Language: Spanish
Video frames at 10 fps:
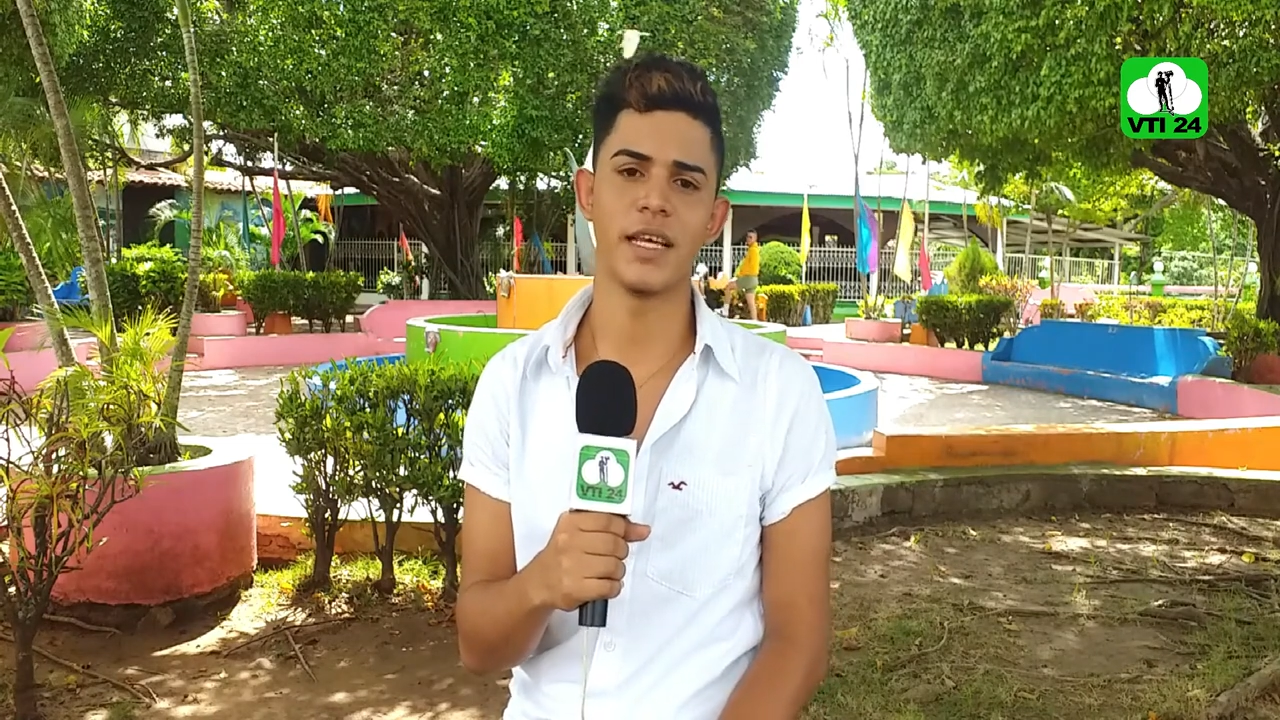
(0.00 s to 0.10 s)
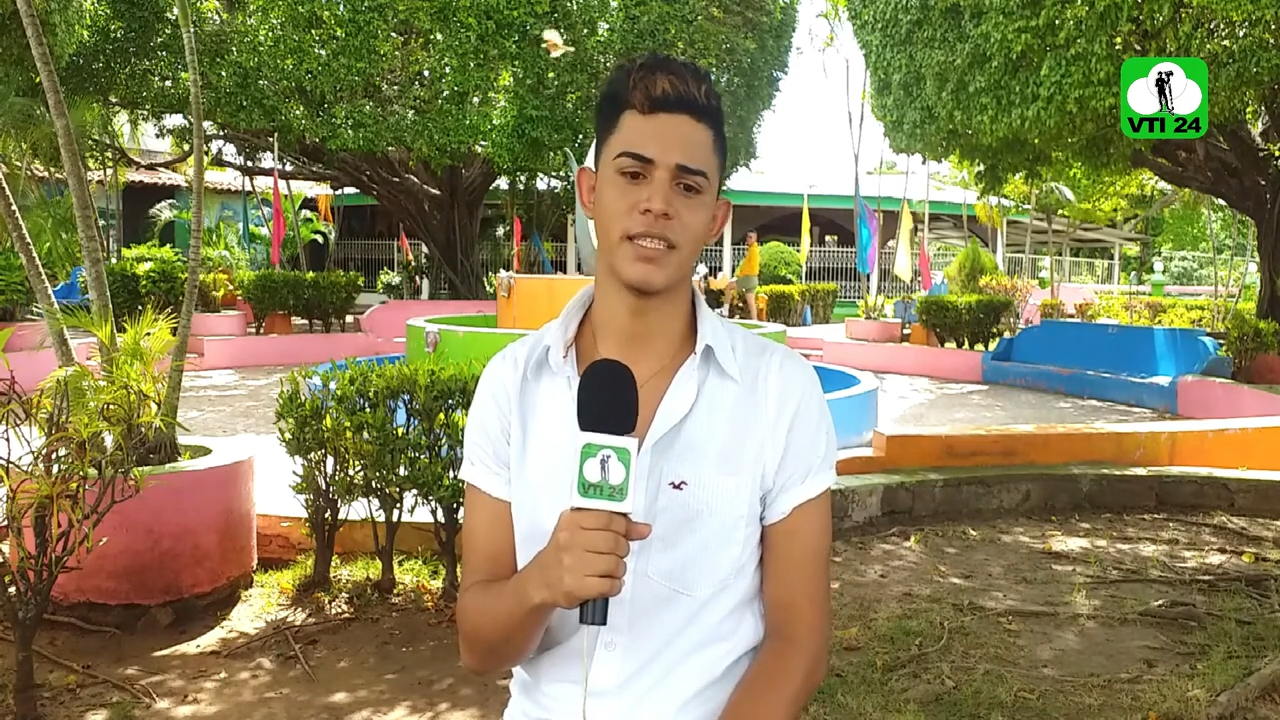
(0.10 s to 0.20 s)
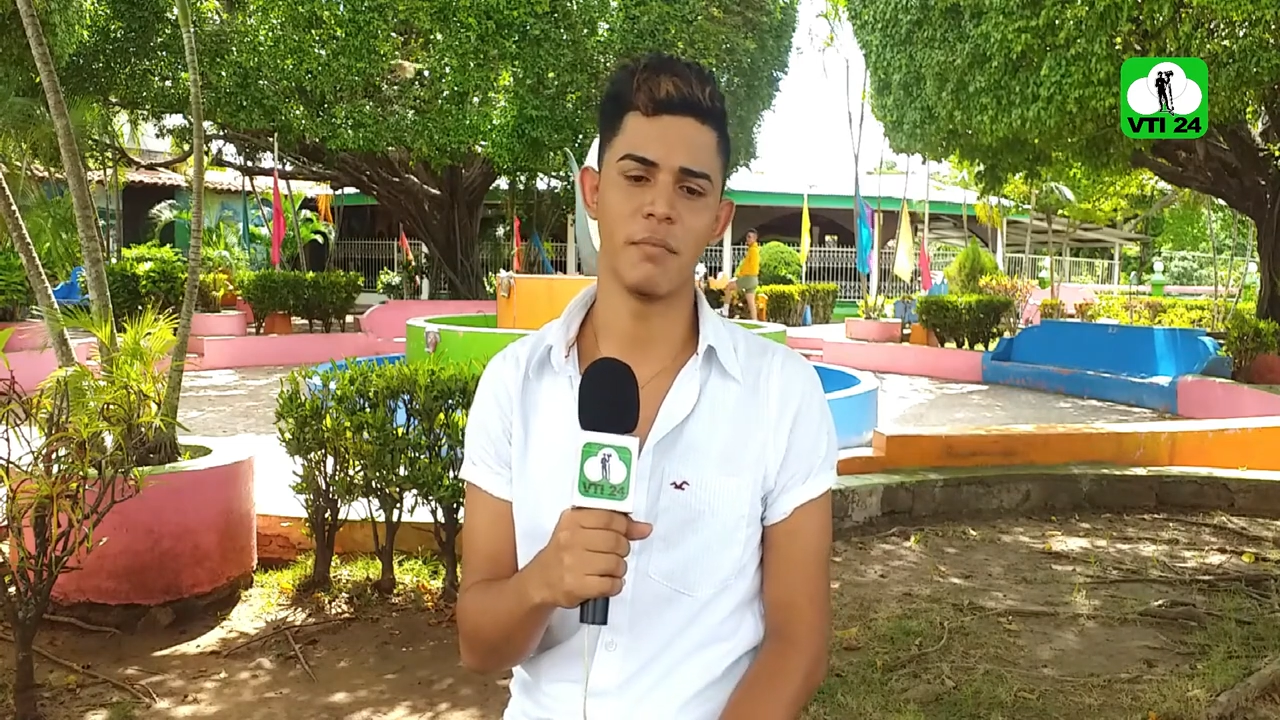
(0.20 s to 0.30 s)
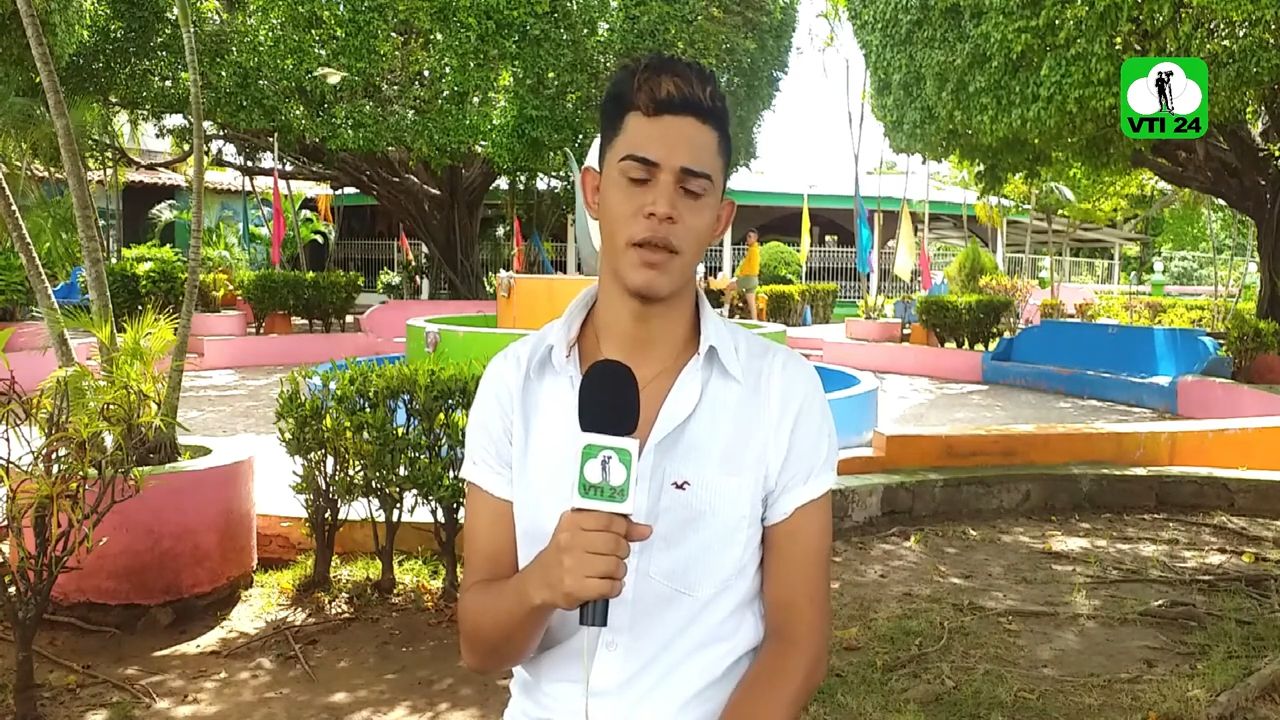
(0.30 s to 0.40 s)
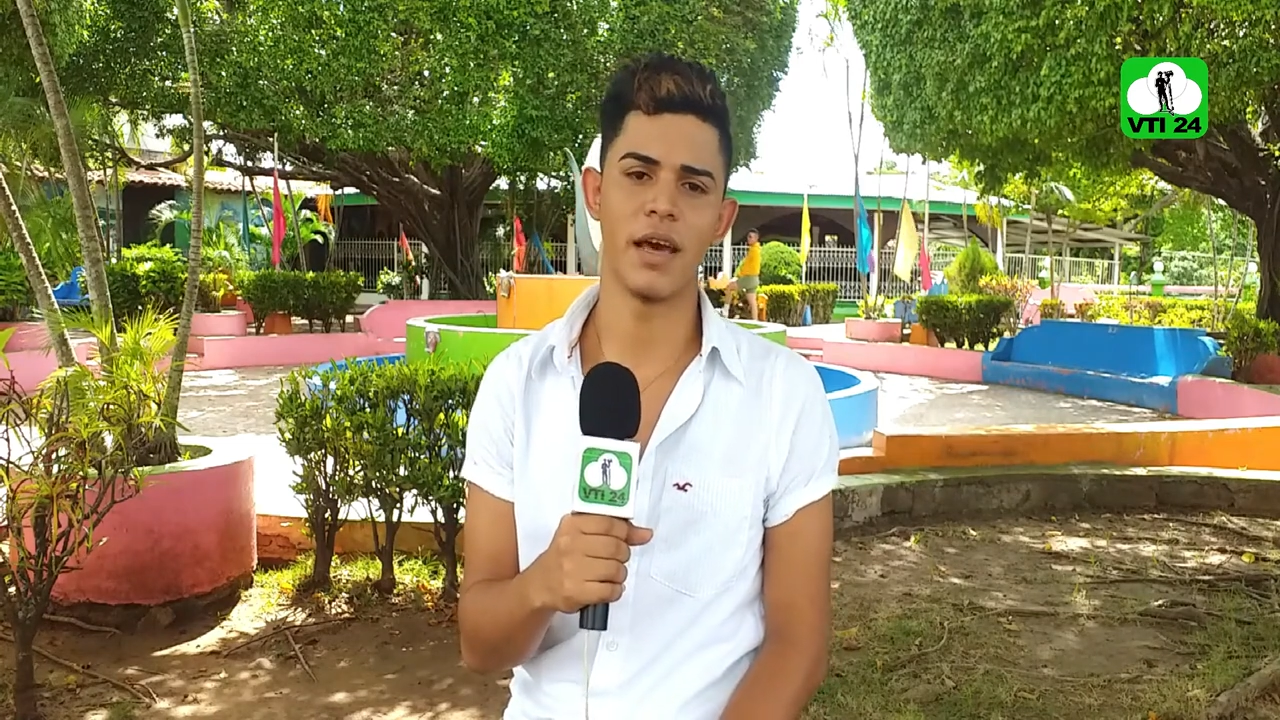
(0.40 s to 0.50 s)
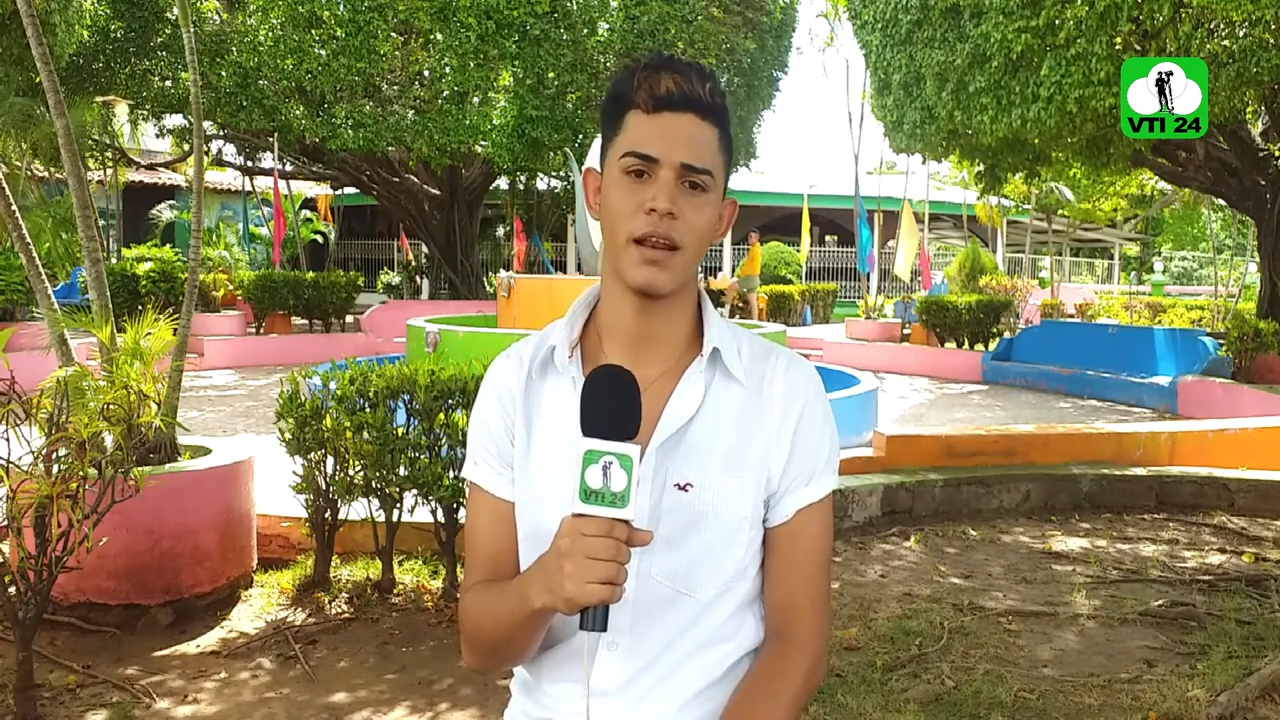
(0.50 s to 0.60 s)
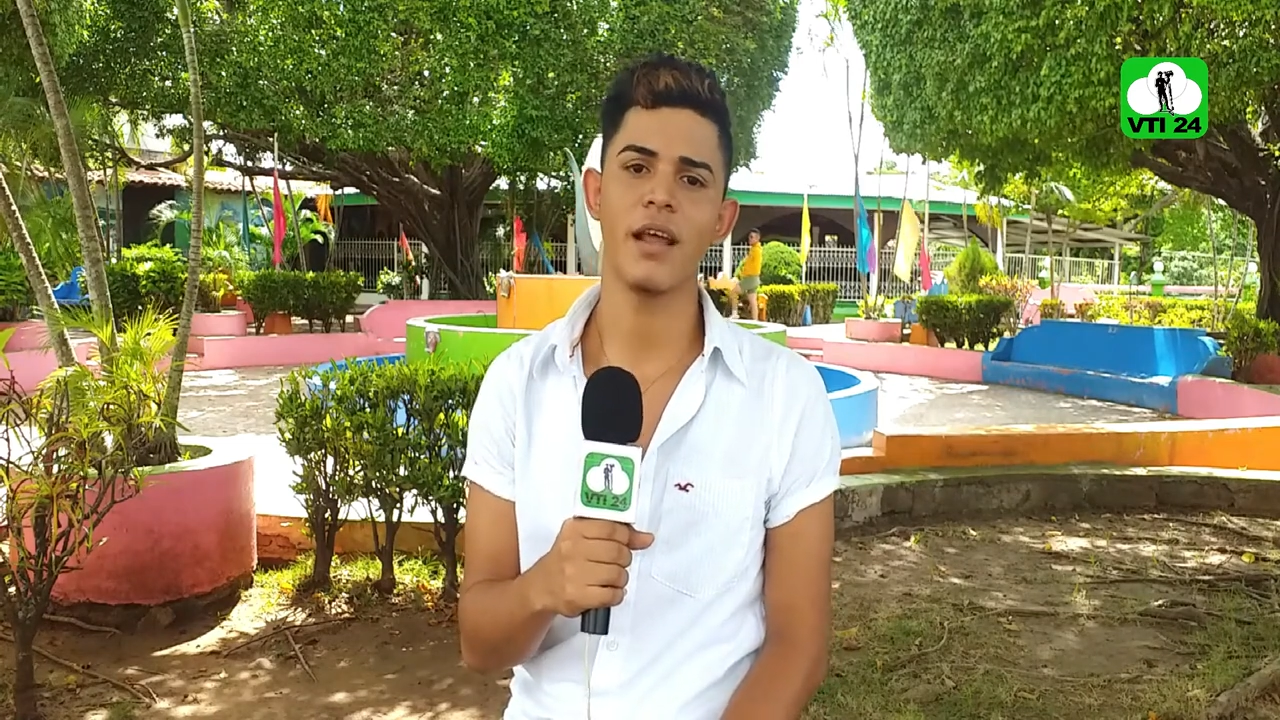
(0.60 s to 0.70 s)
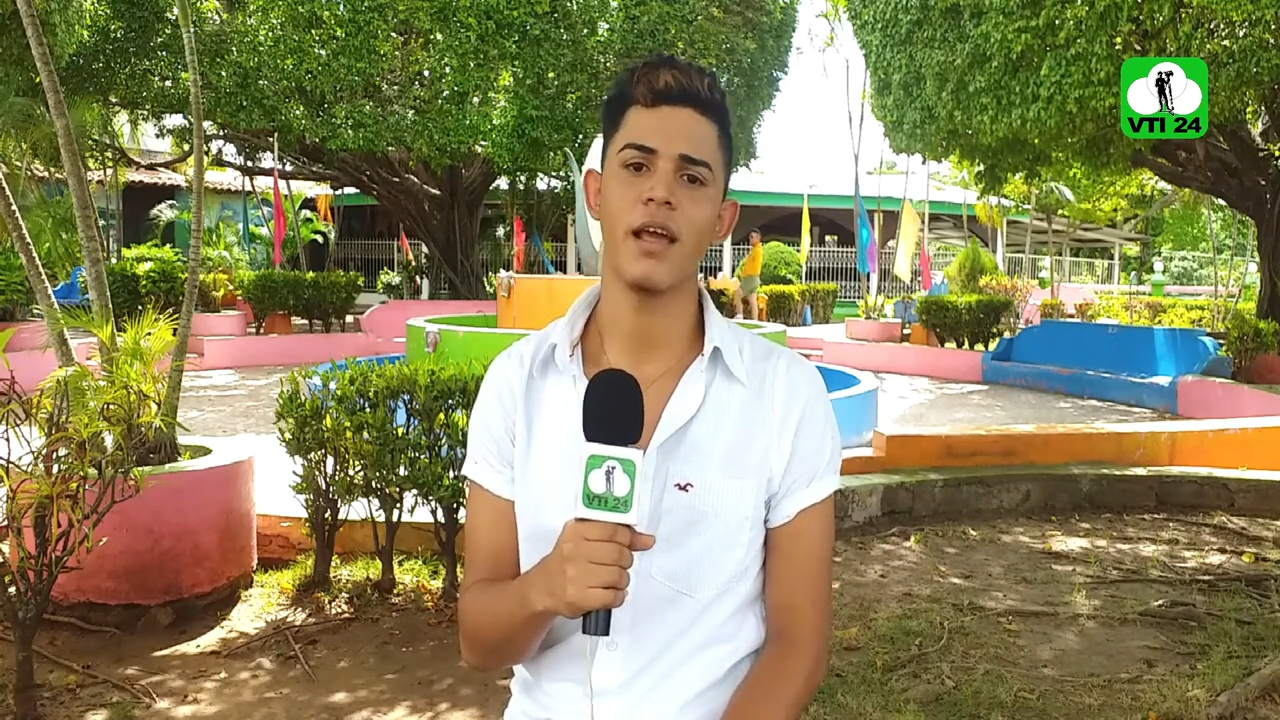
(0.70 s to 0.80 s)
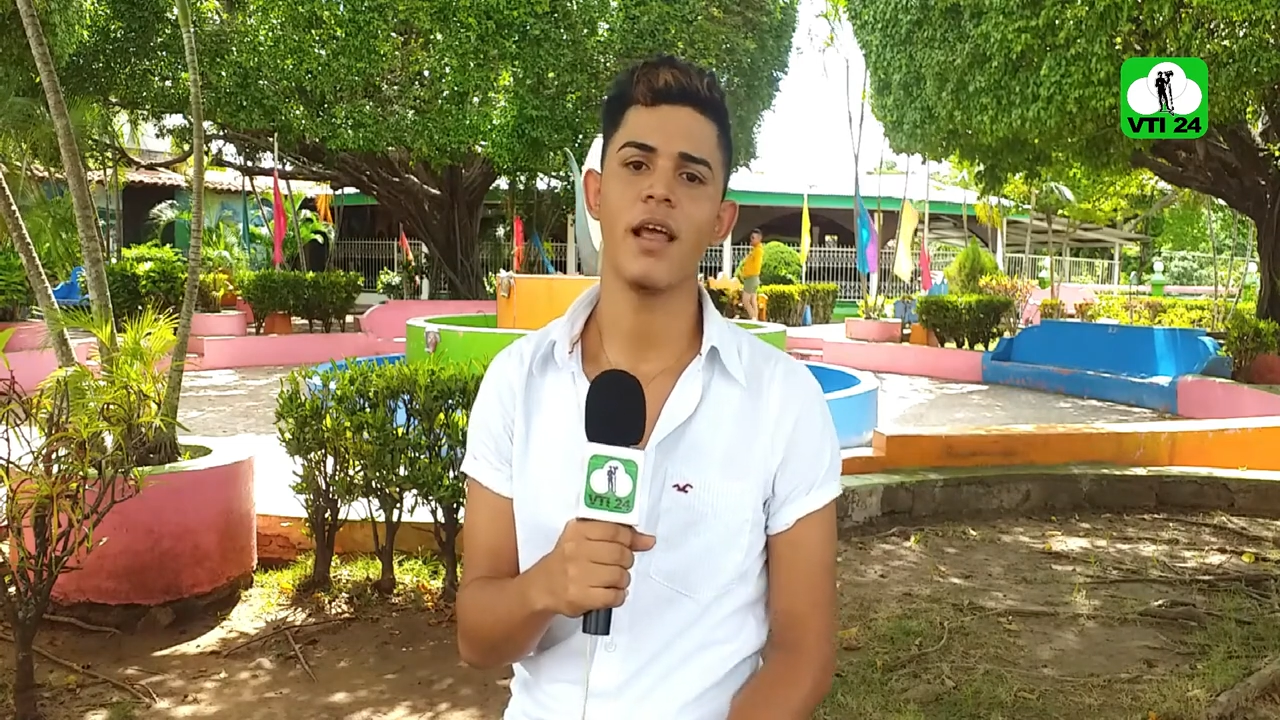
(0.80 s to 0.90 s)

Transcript: de asimilar